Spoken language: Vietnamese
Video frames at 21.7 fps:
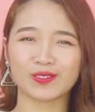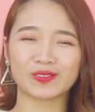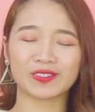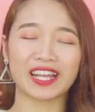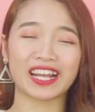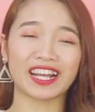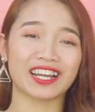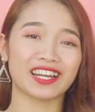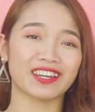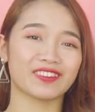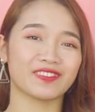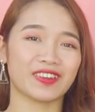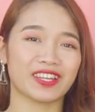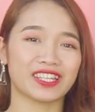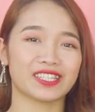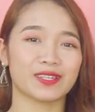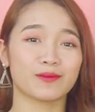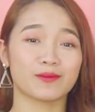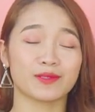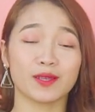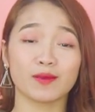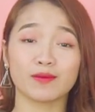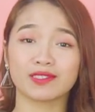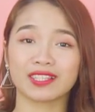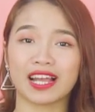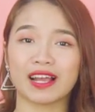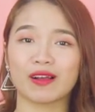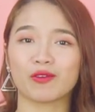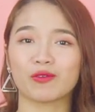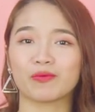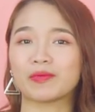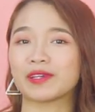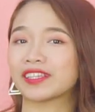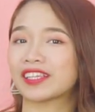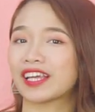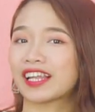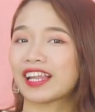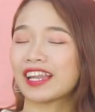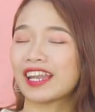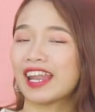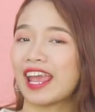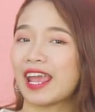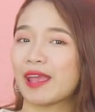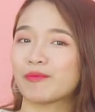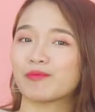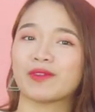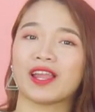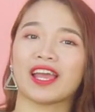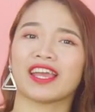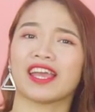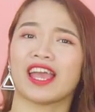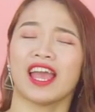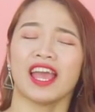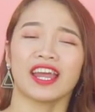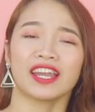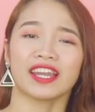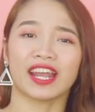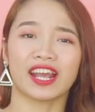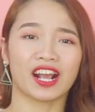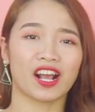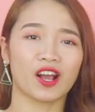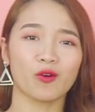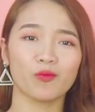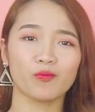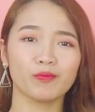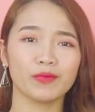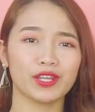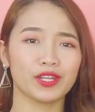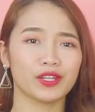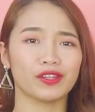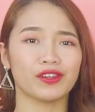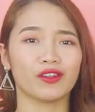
Chúng ta cần phải chăm sóc da của mình thật là đẹp này, để không bị